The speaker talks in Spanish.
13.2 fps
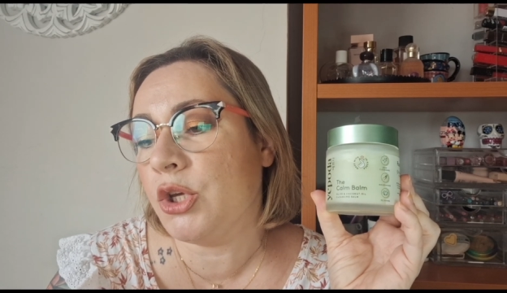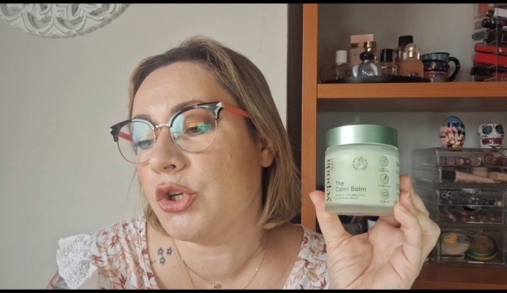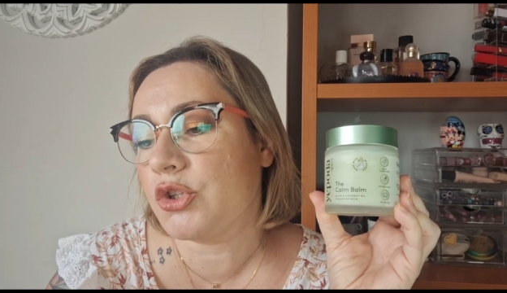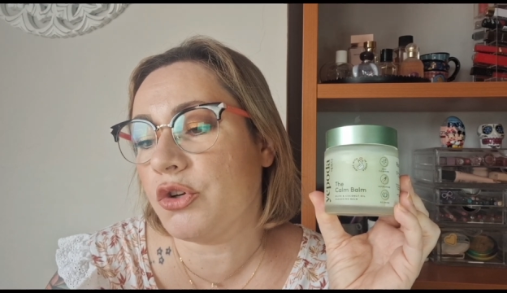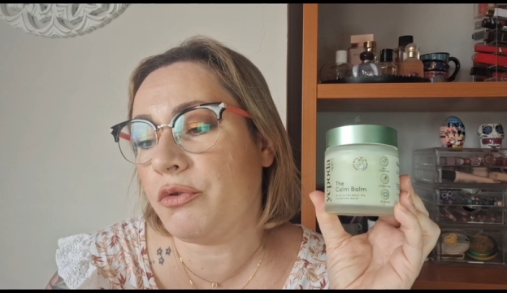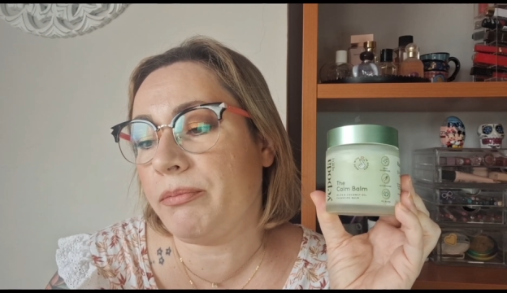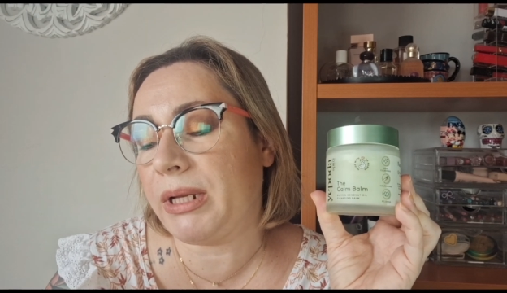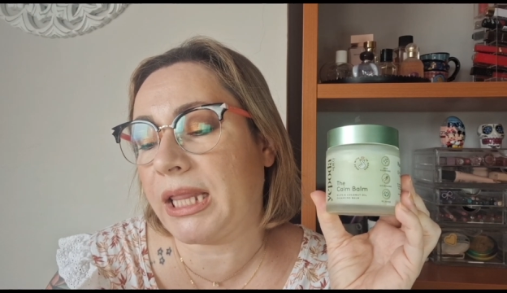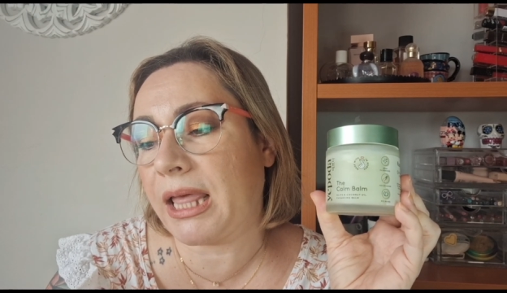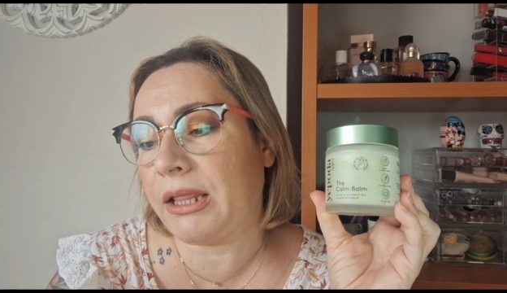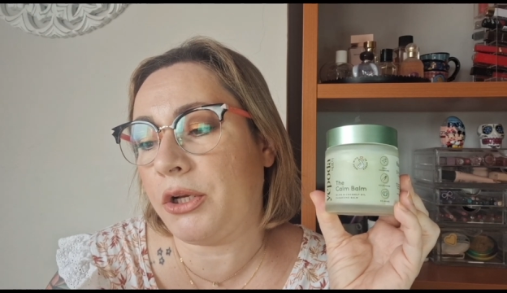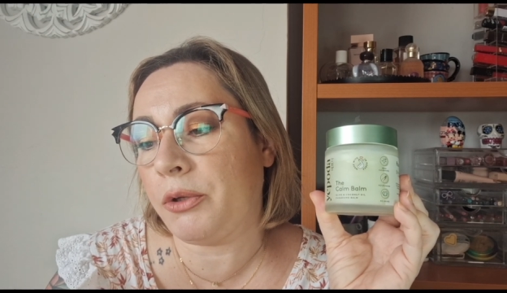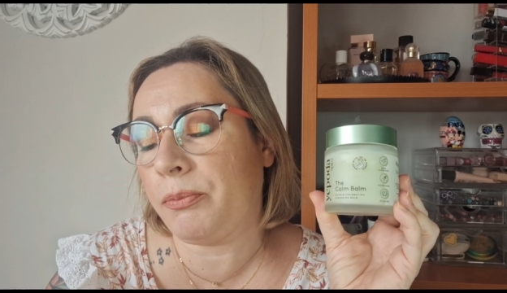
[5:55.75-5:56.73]
son un
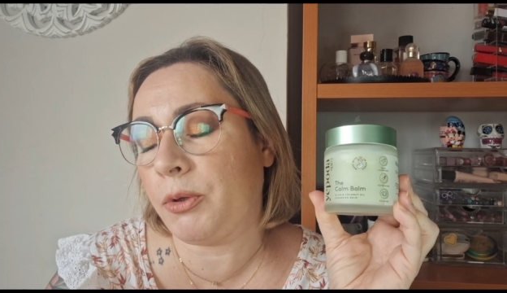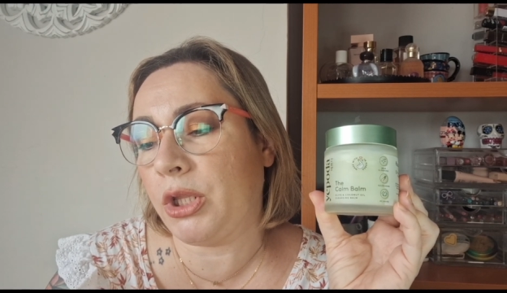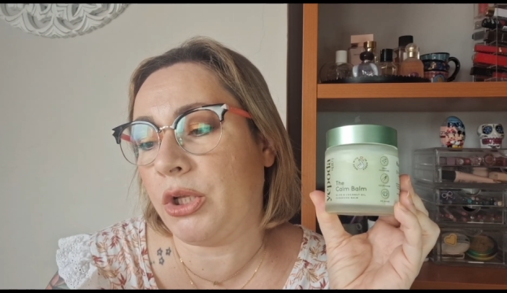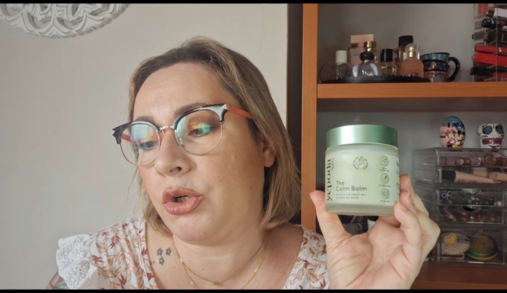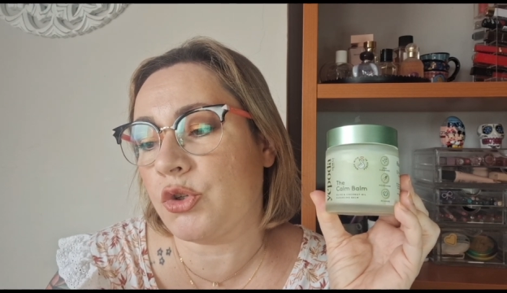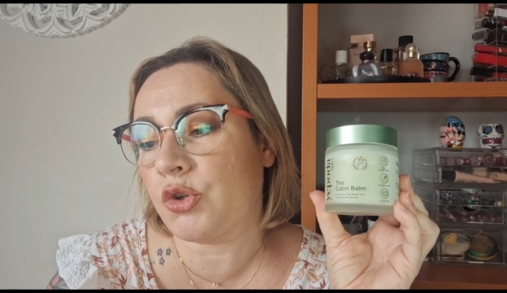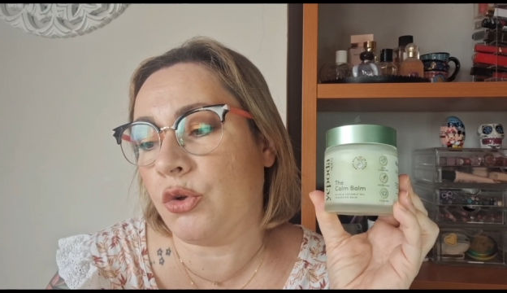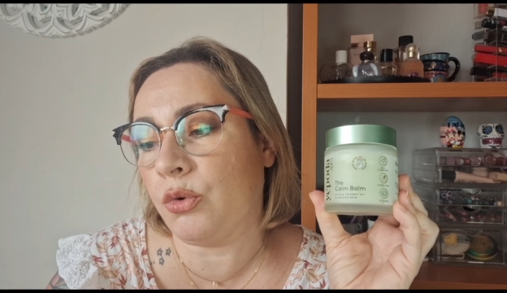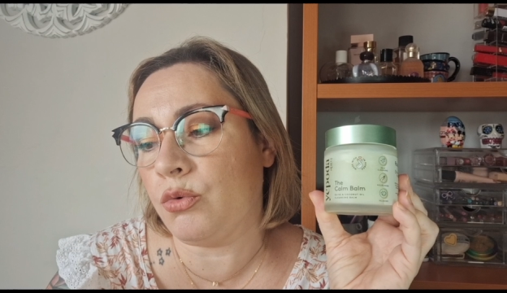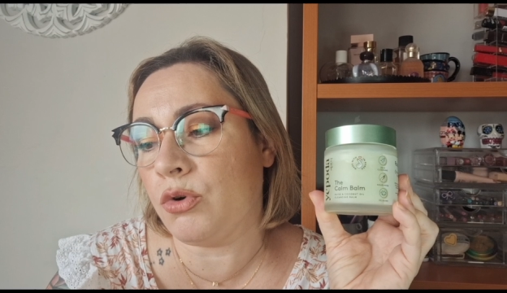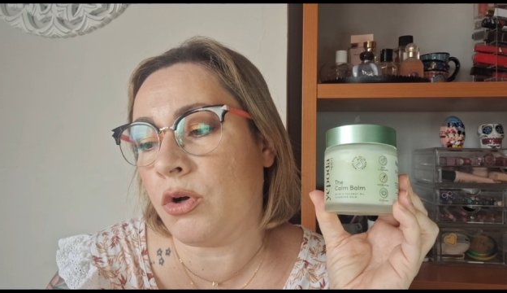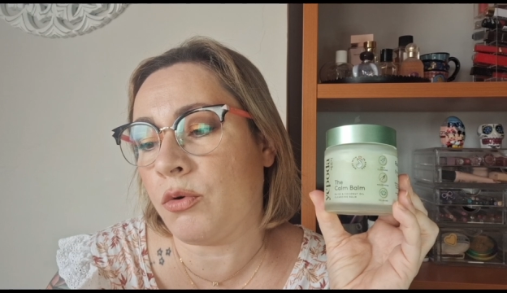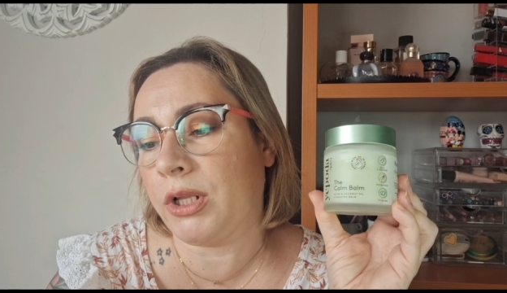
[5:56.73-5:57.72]
verdadero y poderoso
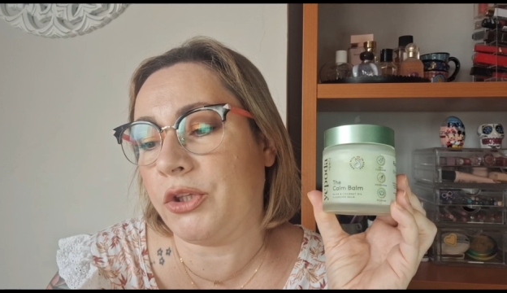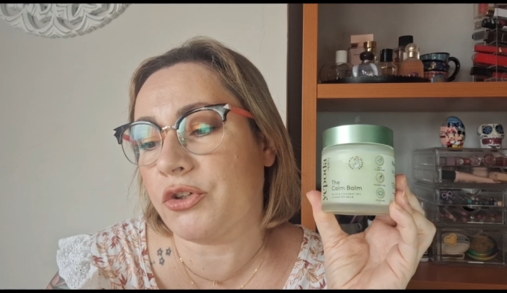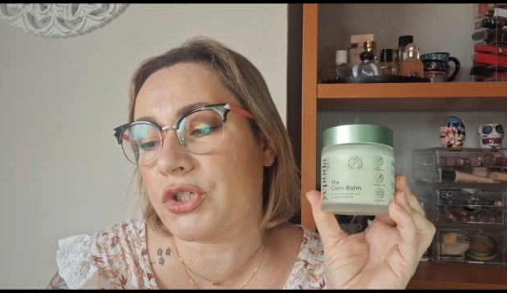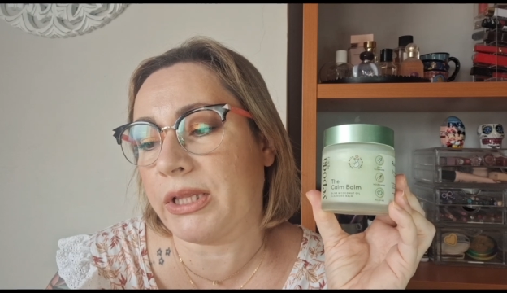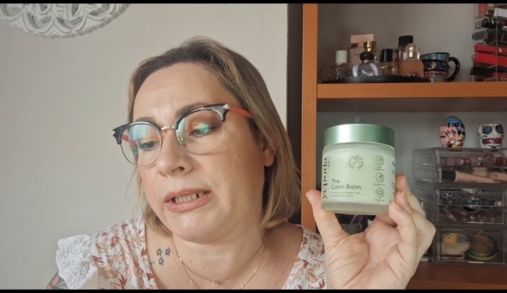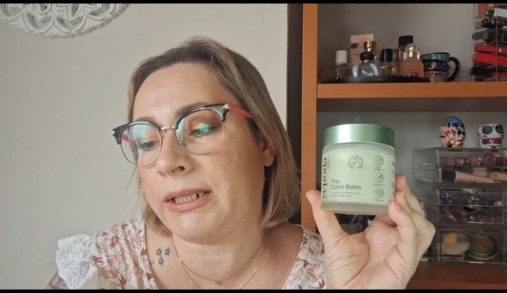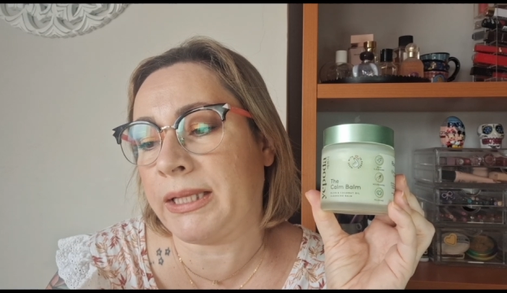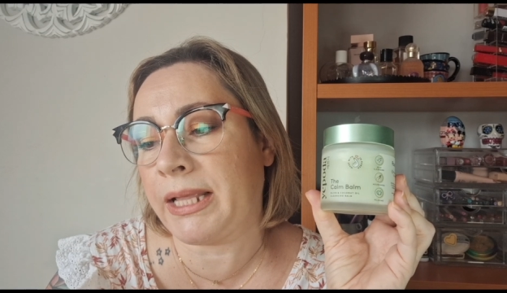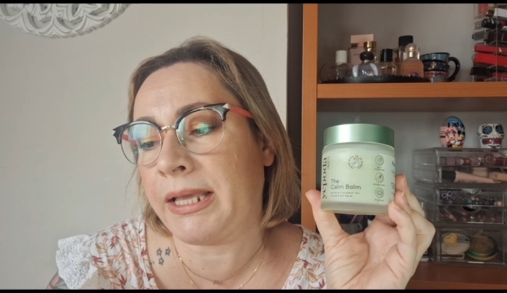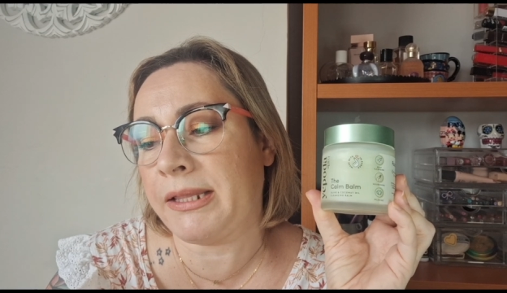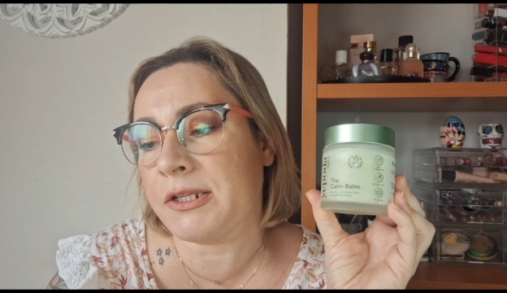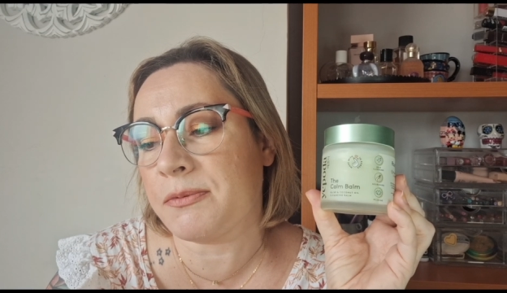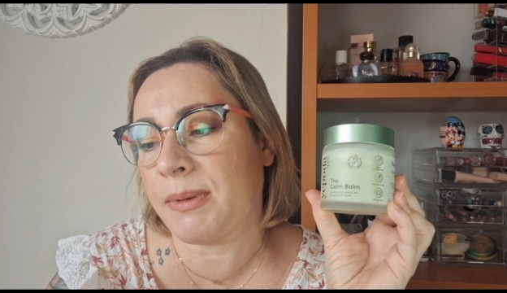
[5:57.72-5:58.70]
dúo cuando se trata
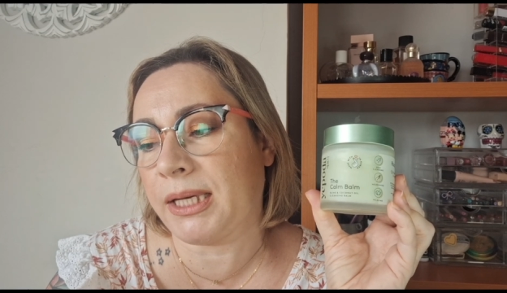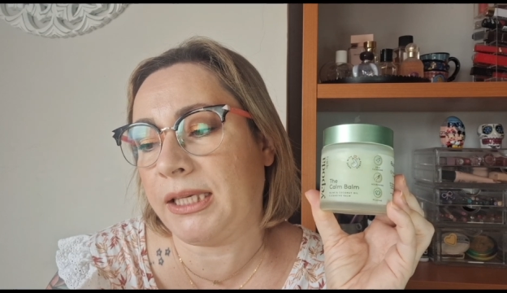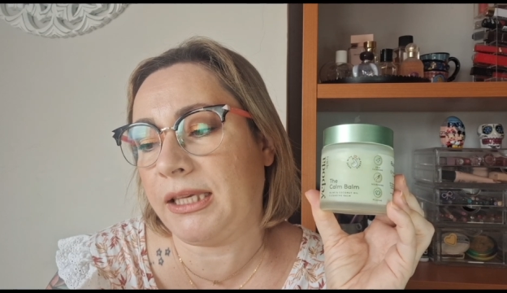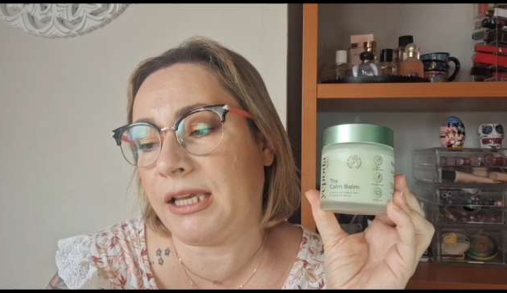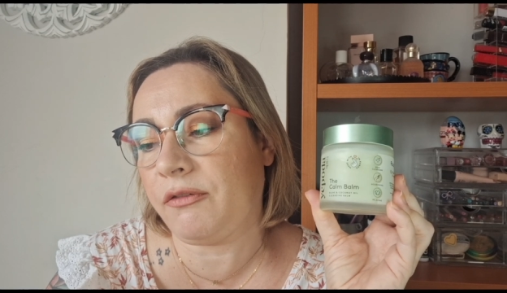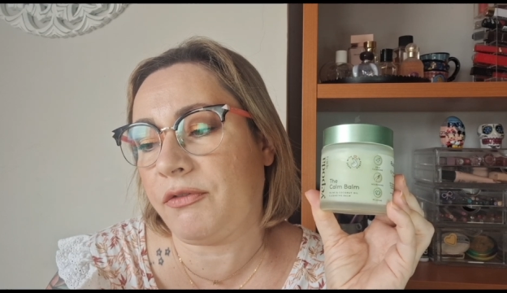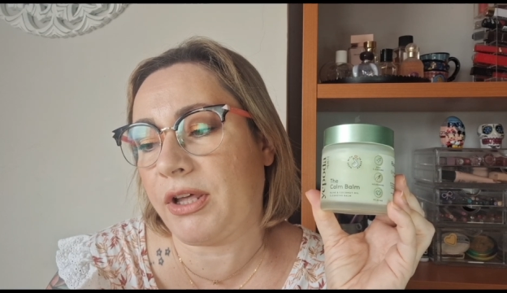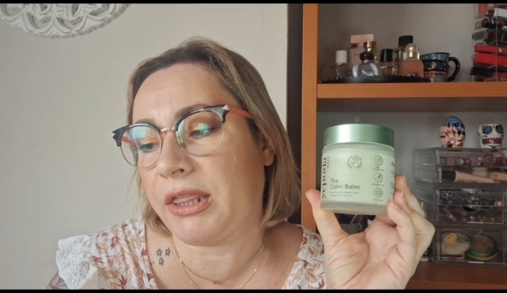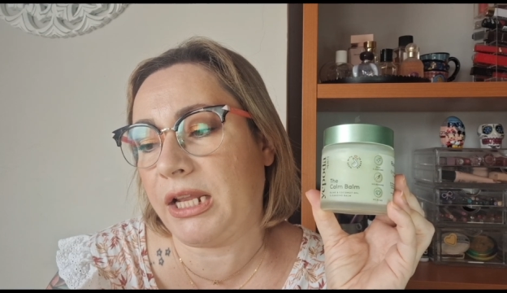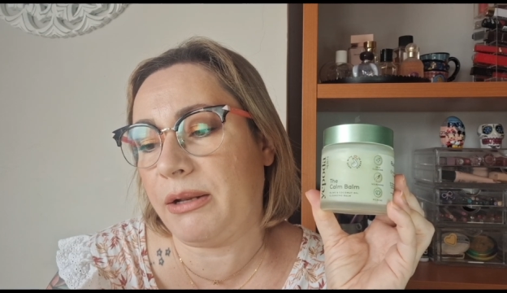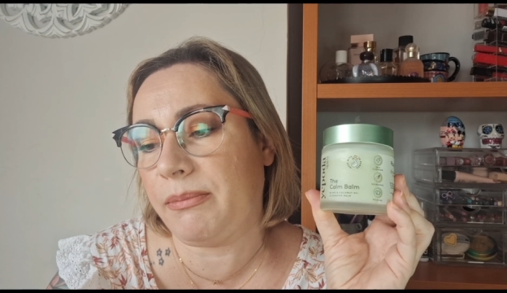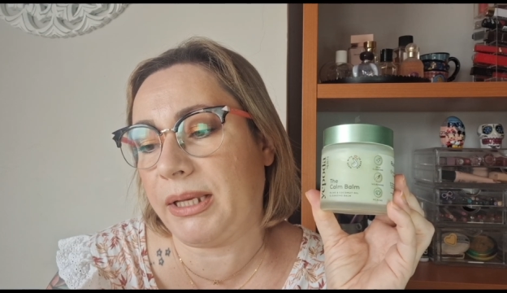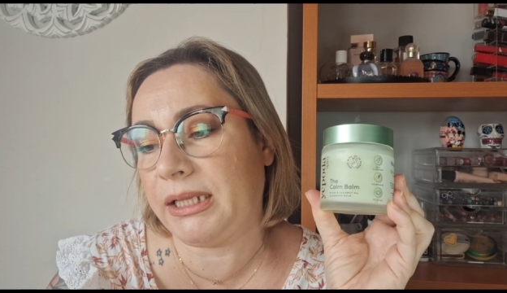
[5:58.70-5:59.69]
de desmaquillar
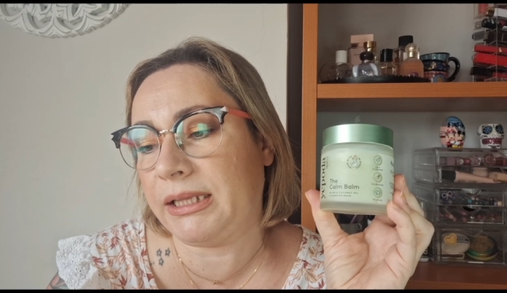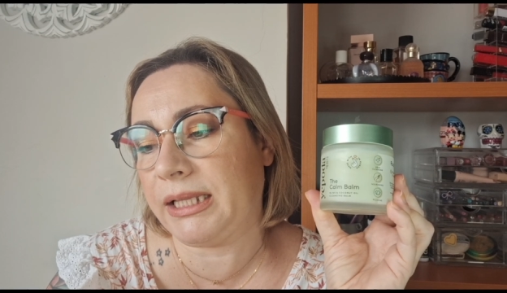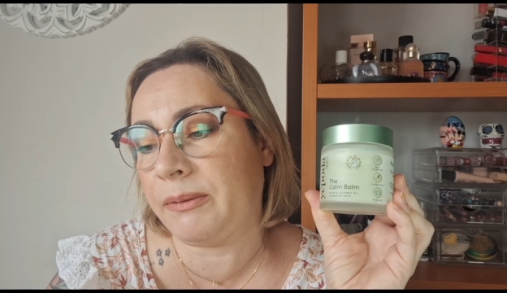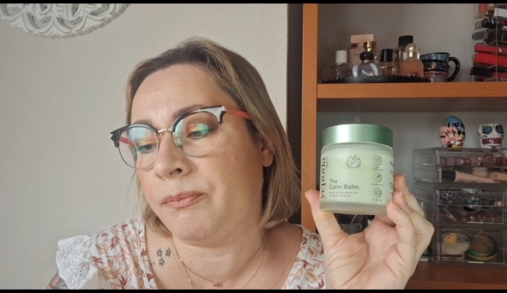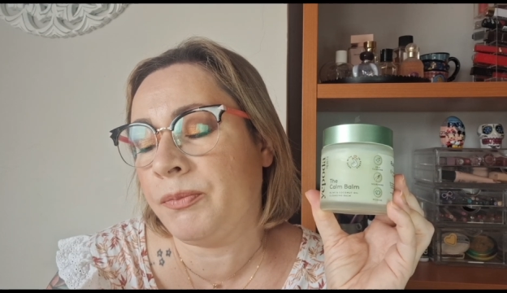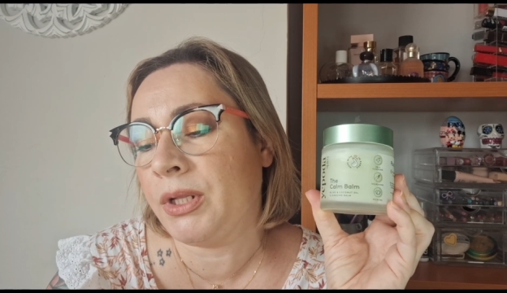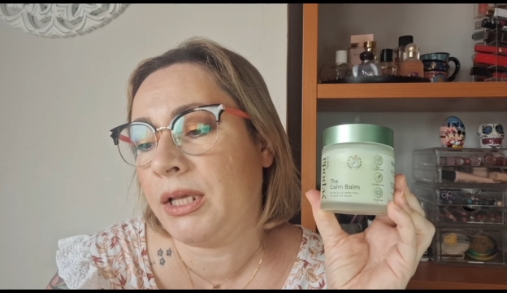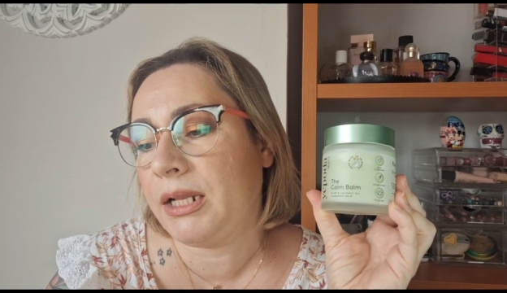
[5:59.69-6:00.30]
fácilmente.